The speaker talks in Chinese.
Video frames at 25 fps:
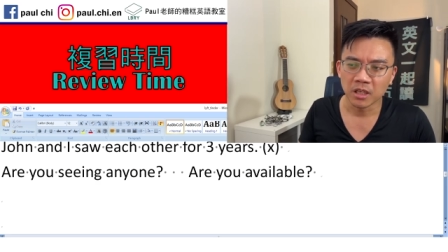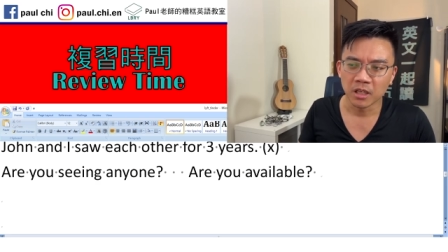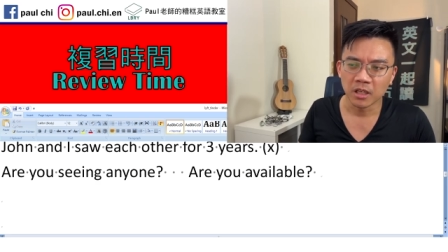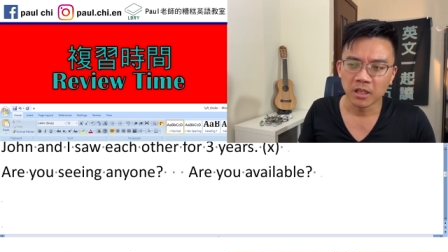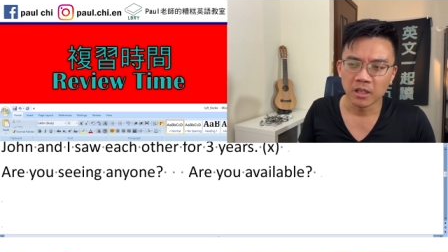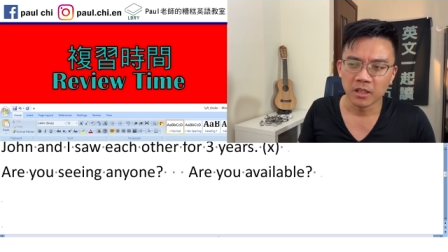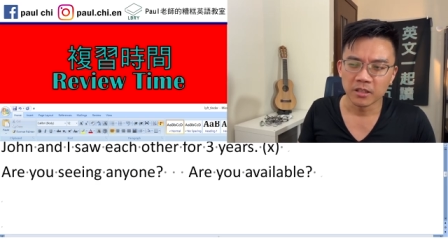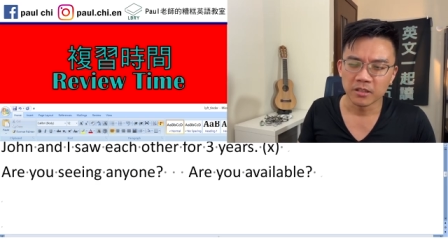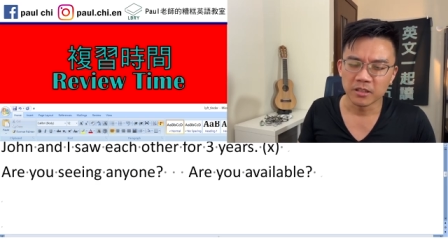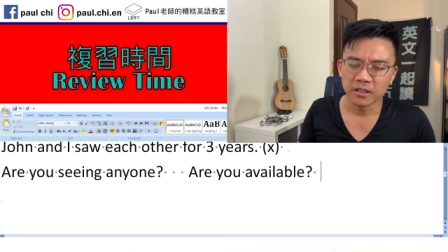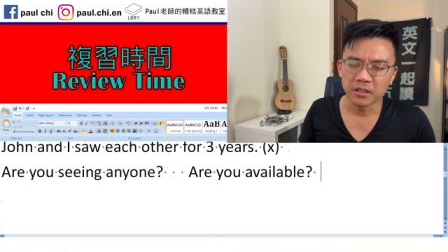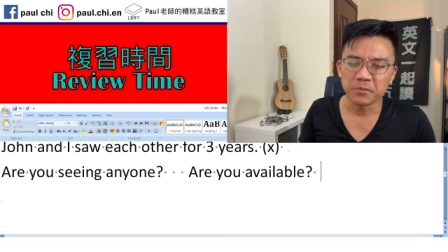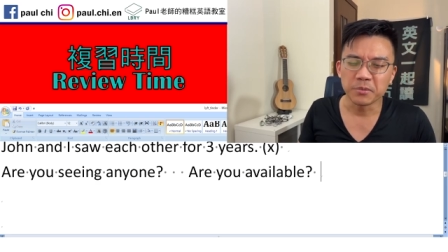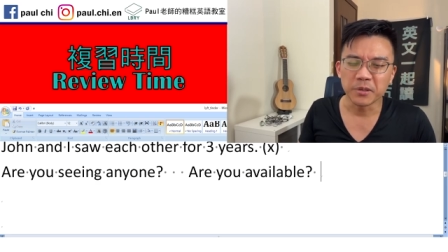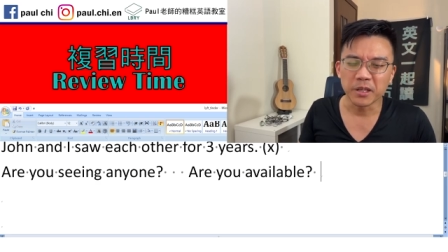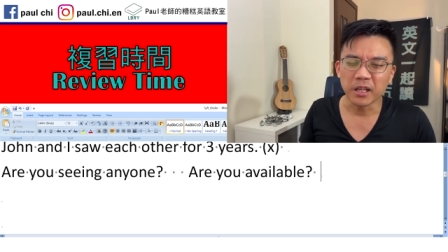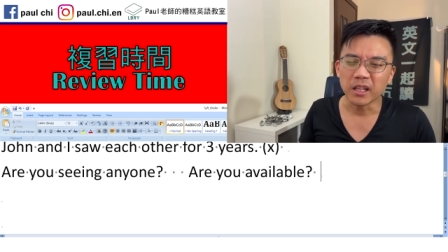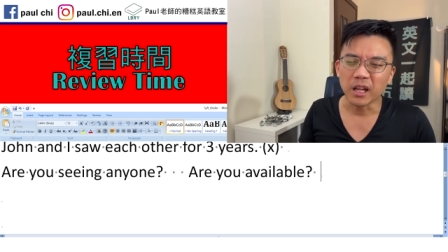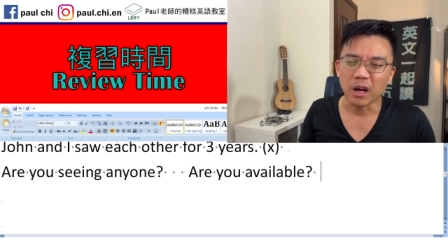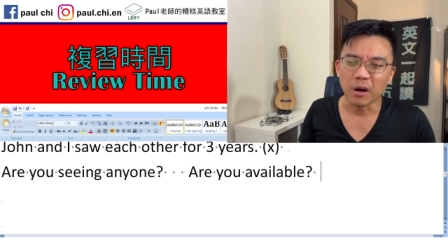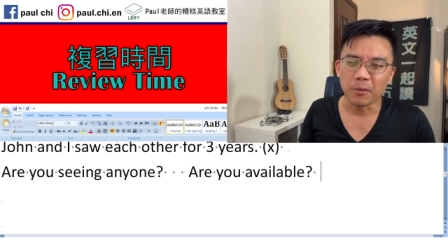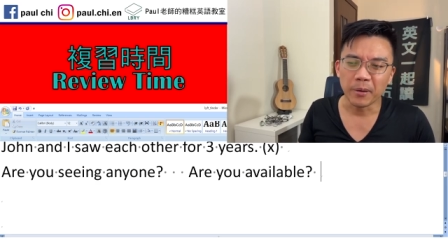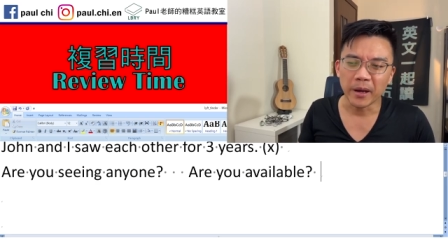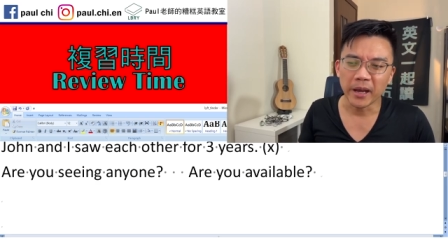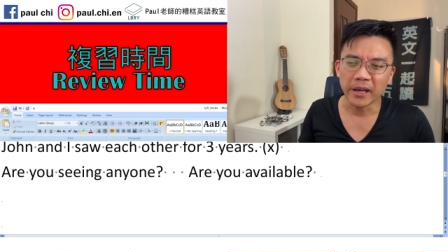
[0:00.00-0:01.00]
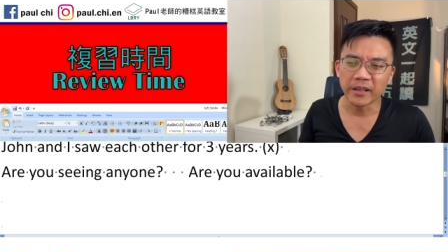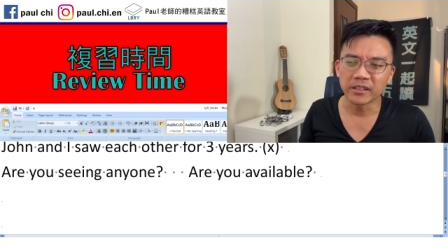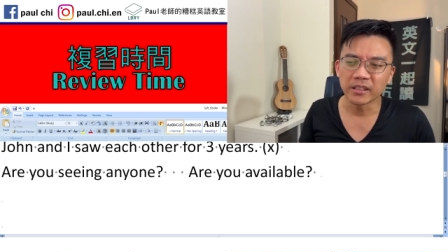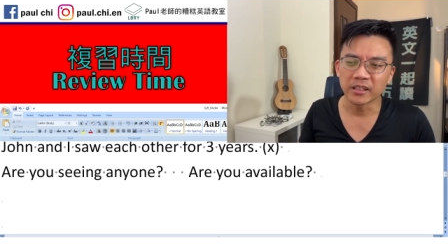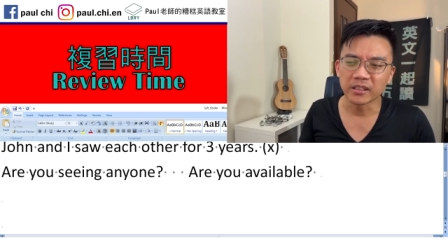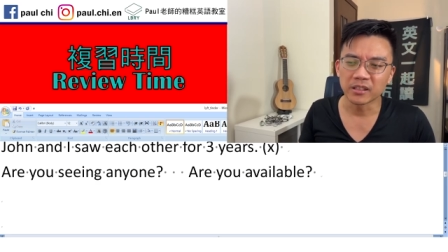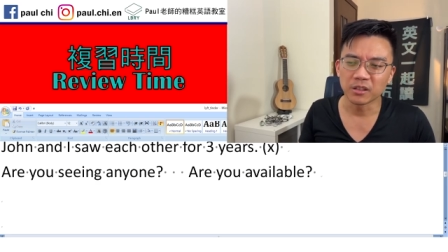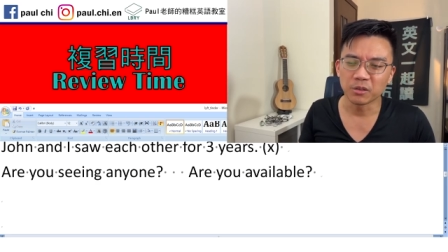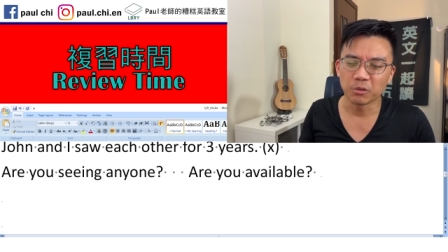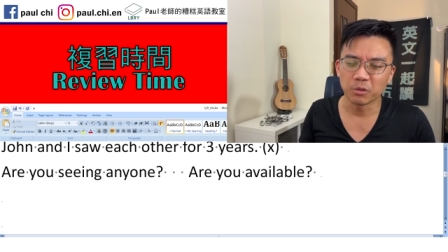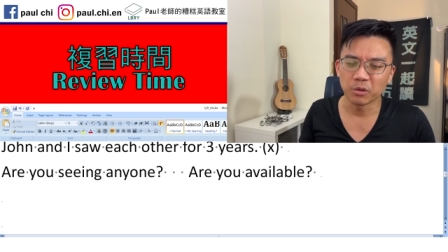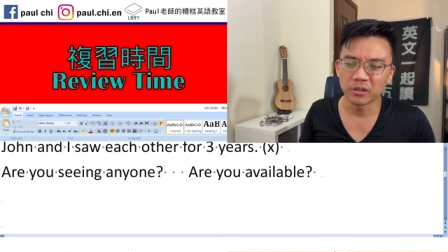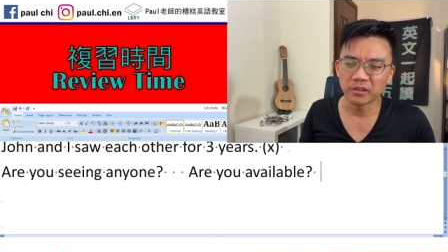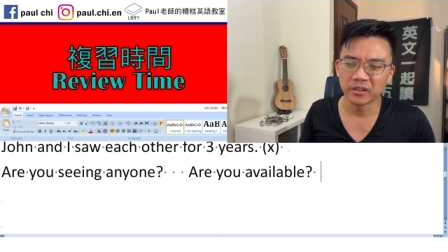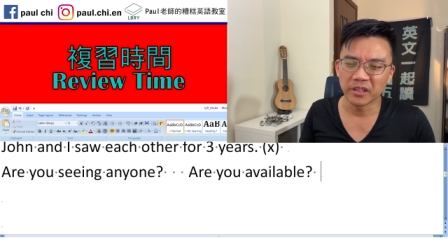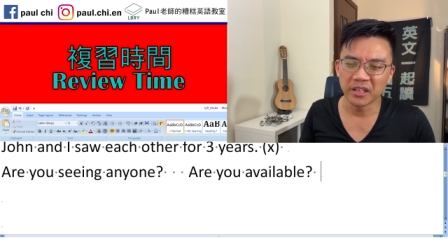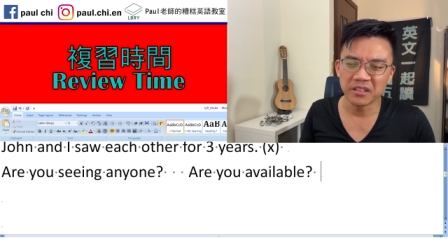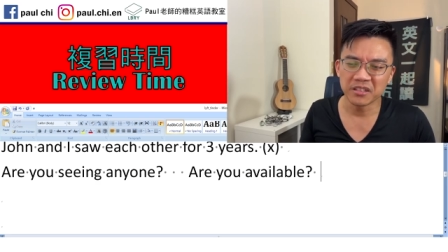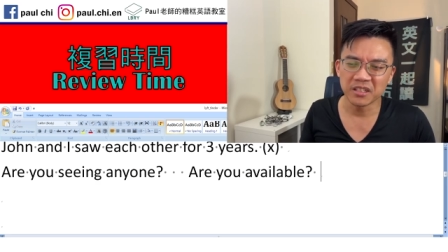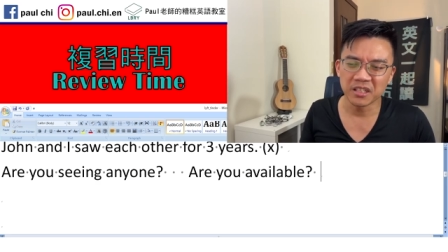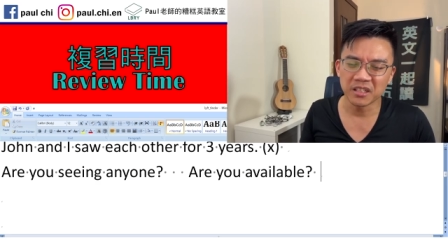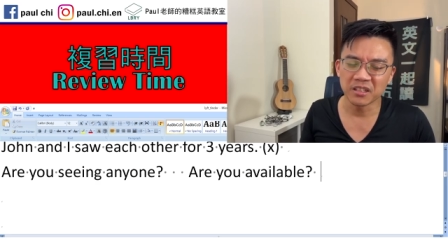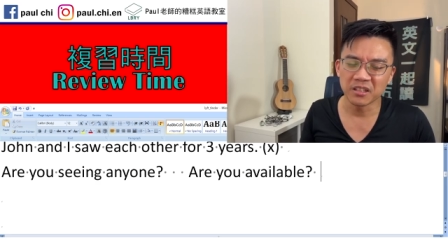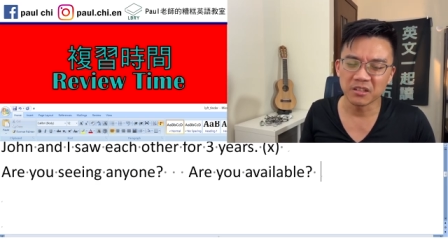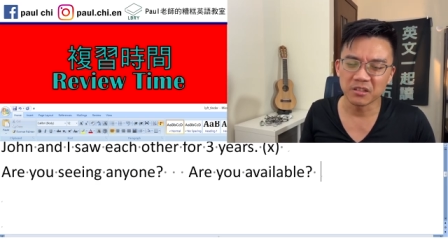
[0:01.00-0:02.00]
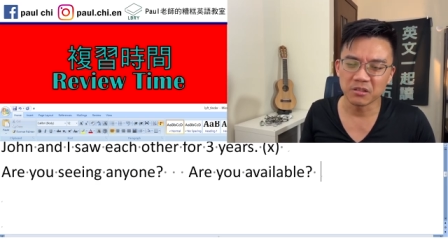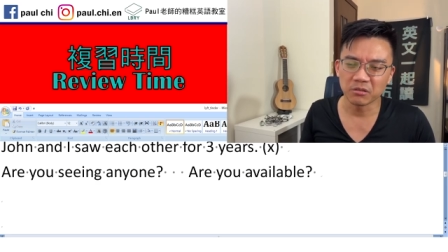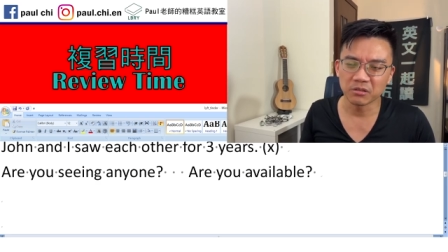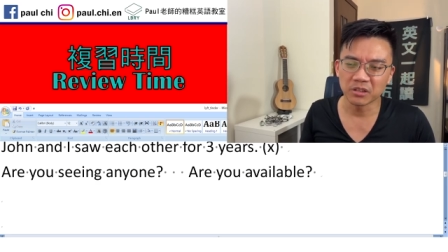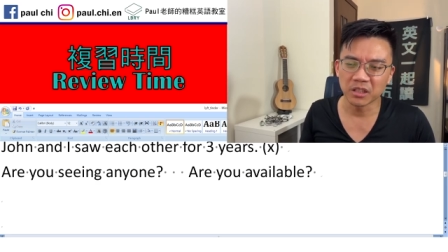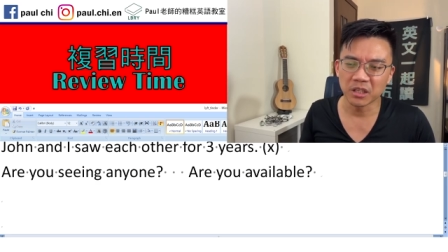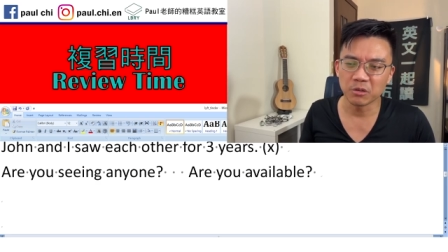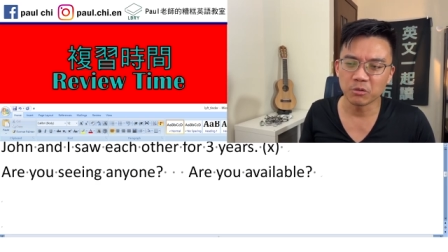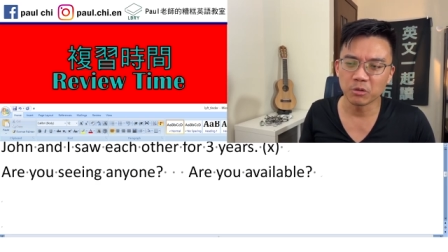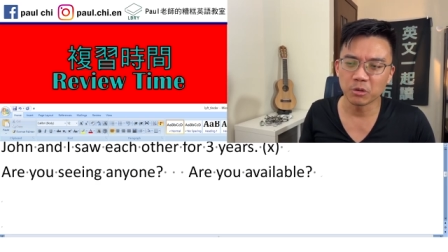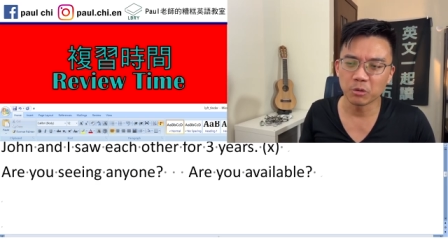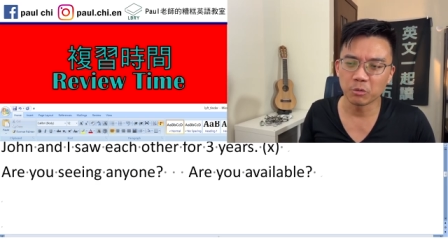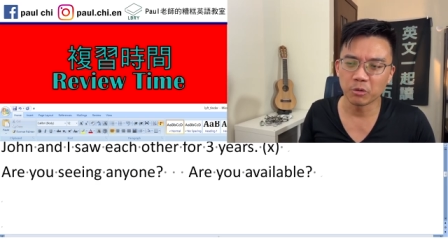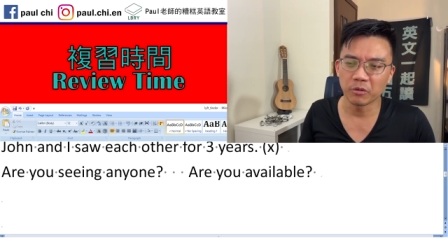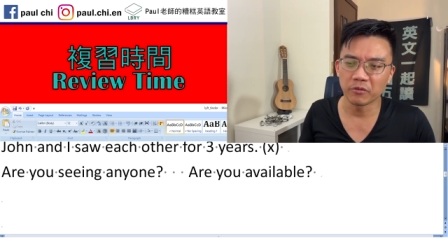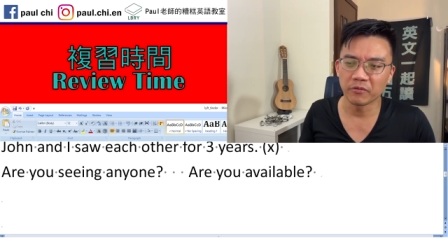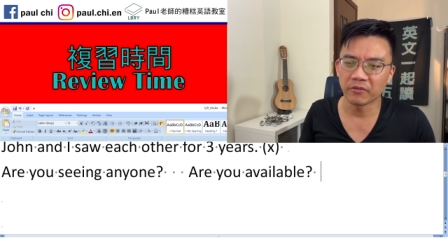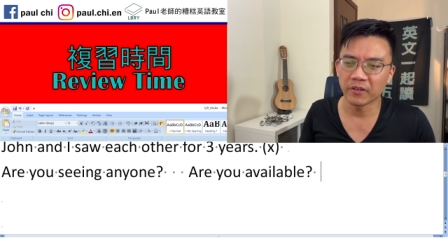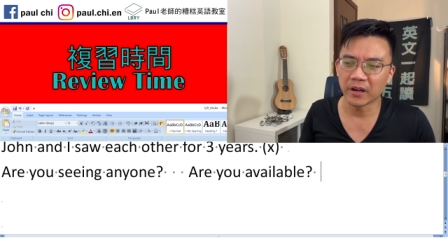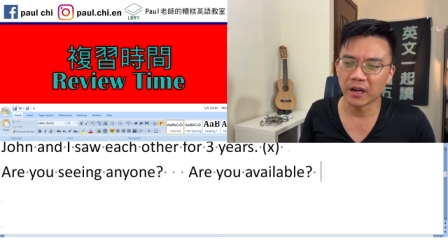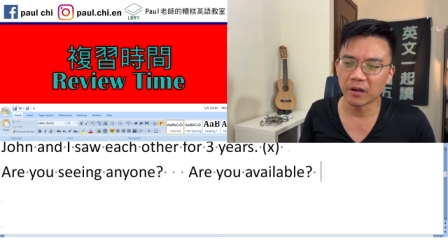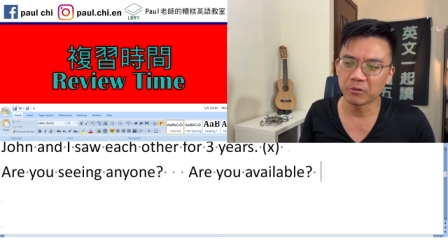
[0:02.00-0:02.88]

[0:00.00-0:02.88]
这是比较老派一点的，我年轻一点的时候听过的问法。